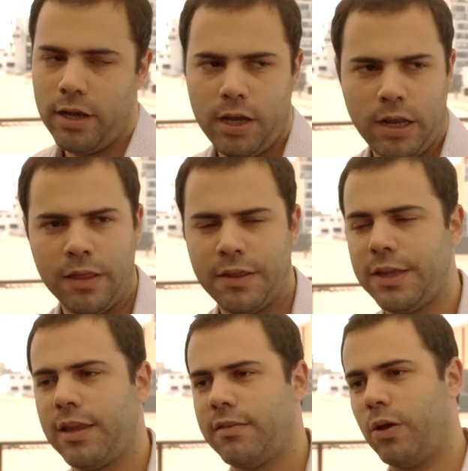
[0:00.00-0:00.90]
Las
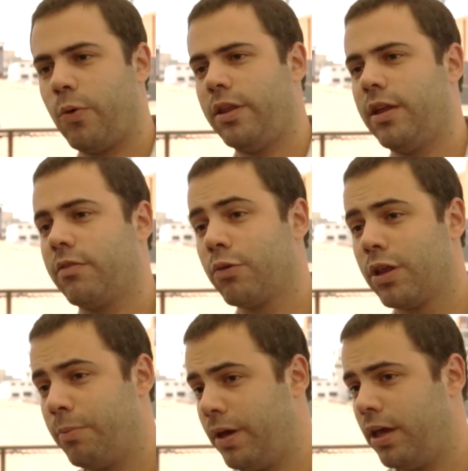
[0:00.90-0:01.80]
distintas encuestas
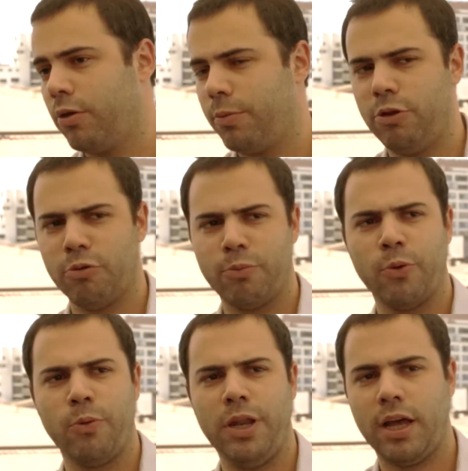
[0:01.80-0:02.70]
UDP de opinión
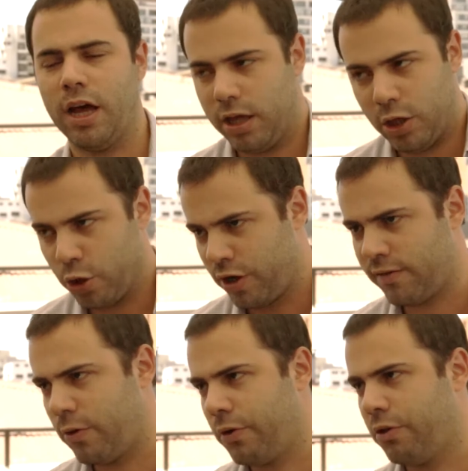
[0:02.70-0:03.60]
pública y
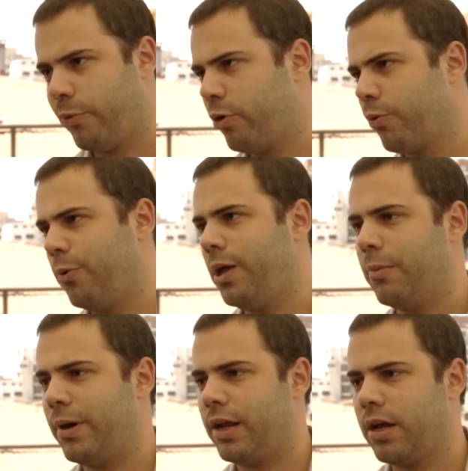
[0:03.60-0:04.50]
otras encuestas de opinión pública
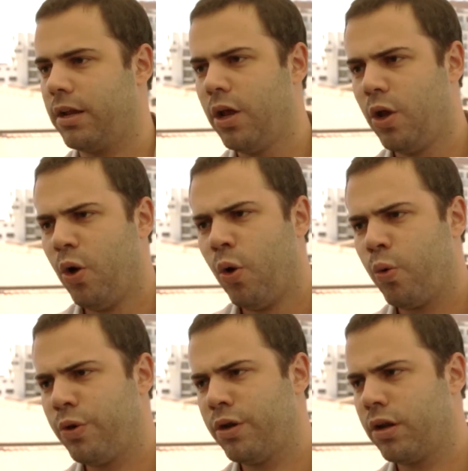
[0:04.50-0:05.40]
marcan
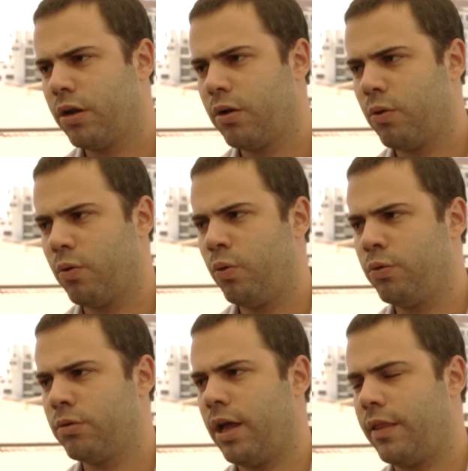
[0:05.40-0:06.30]

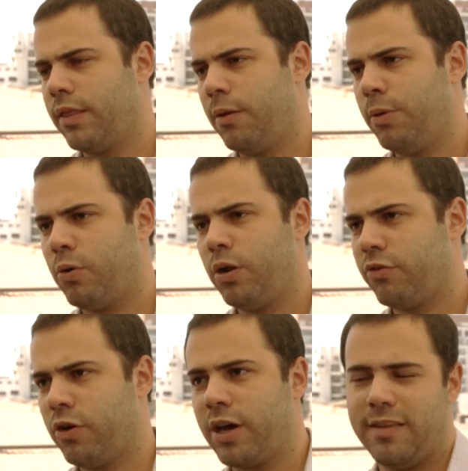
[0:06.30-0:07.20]
una
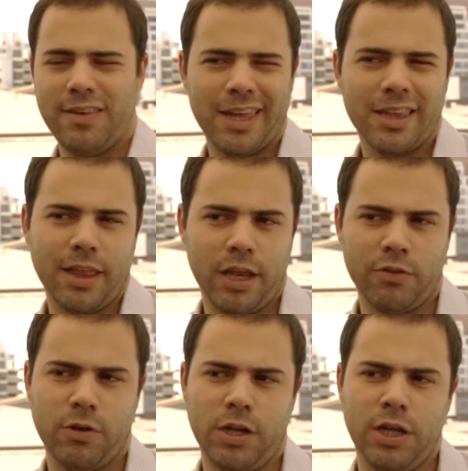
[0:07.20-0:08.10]
desvinculación creciente de la
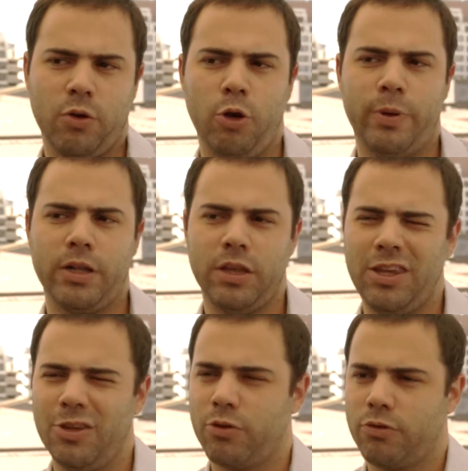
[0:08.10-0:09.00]
ciudadanía con los
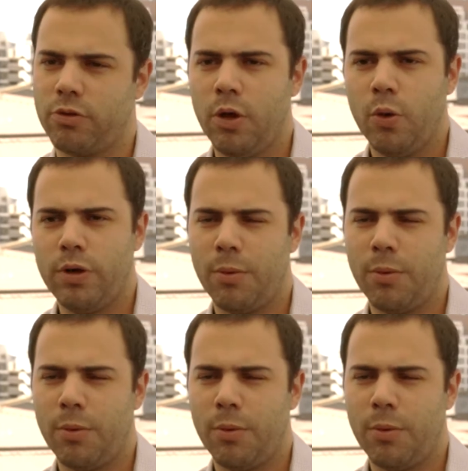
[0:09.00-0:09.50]
partidos, una